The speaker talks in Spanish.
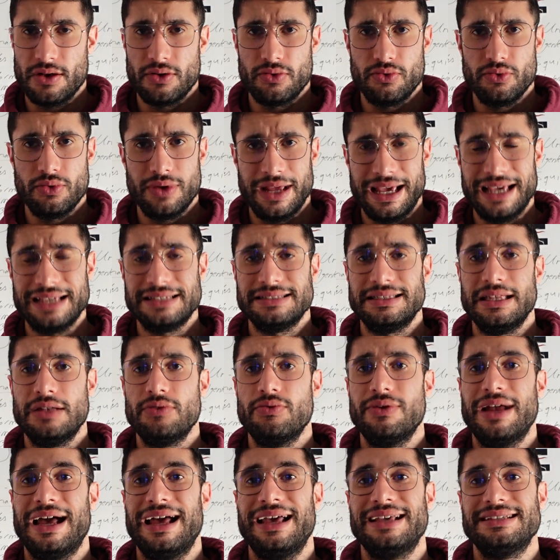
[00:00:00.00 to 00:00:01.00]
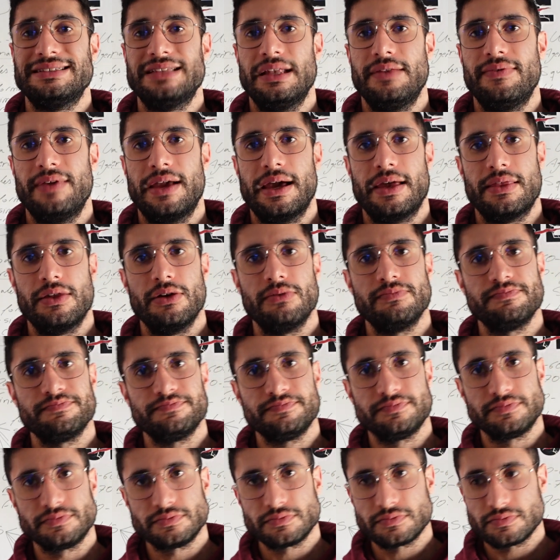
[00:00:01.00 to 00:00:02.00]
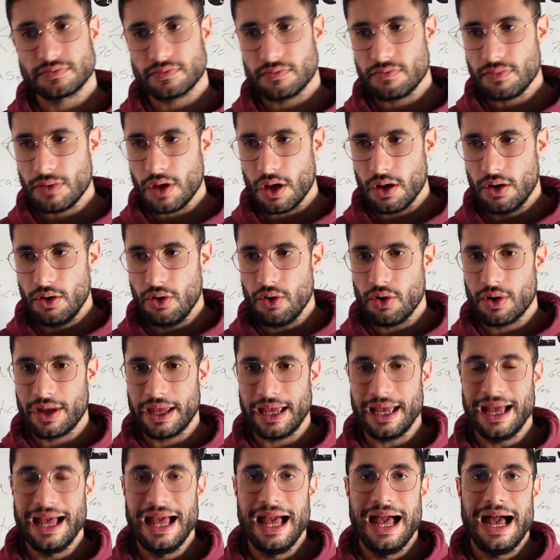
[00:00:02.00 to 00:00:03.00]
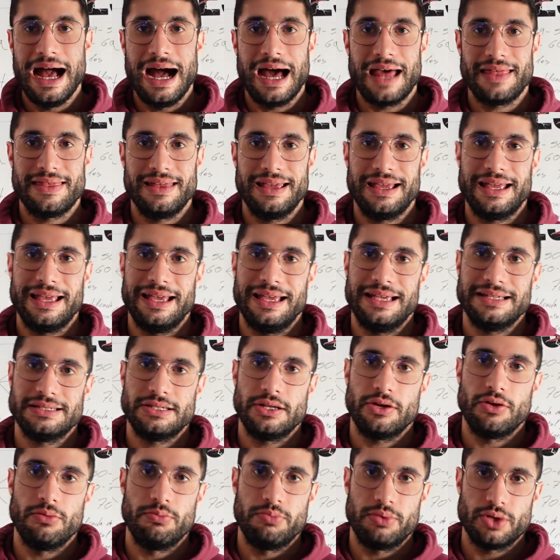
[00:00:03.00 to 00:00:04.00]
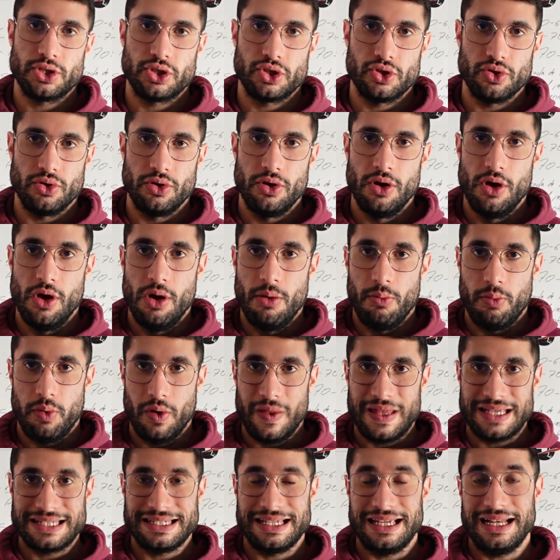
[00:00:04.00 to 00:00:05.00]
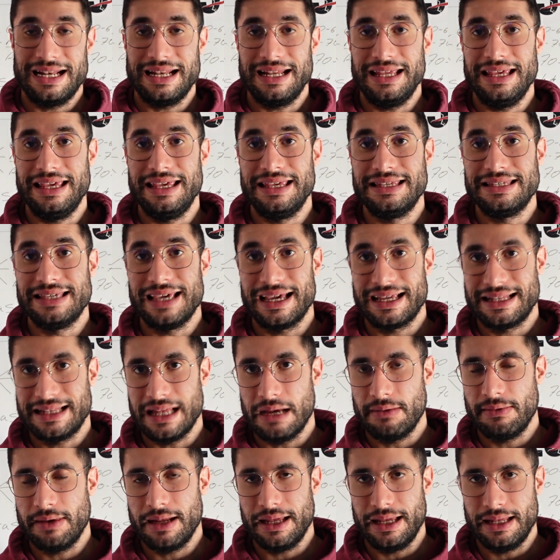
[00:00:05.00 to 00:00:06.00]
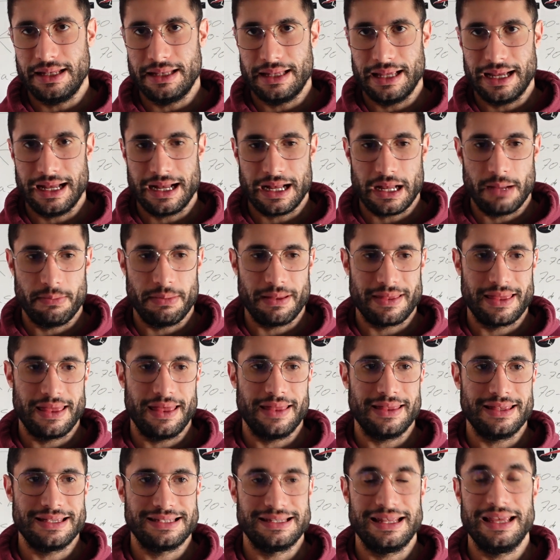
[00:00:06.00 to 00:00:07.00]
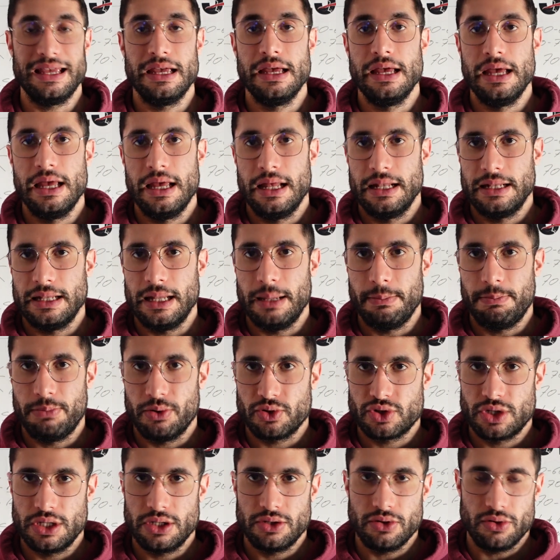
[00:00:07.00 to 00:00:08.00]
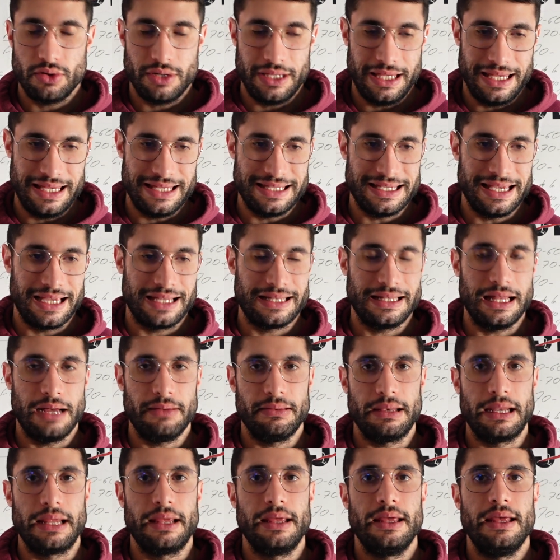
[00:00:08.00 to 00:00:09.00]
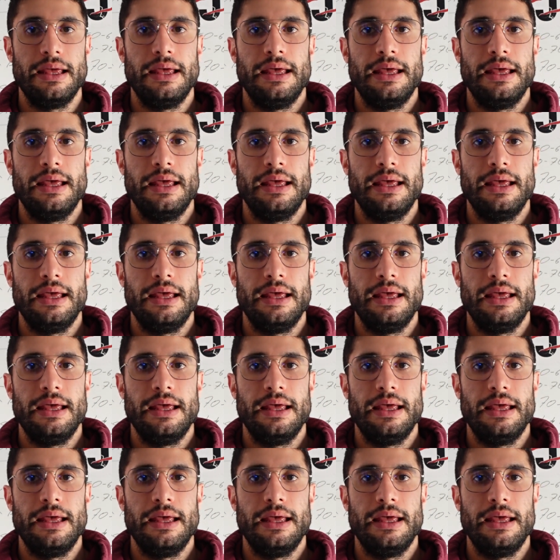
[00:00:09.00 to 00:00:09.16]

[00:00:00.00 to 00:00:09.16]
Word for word: un éster, una esterificación lo que hace que este compuesto pueda ser inyectable y tenga capacidades de depósito inyectable.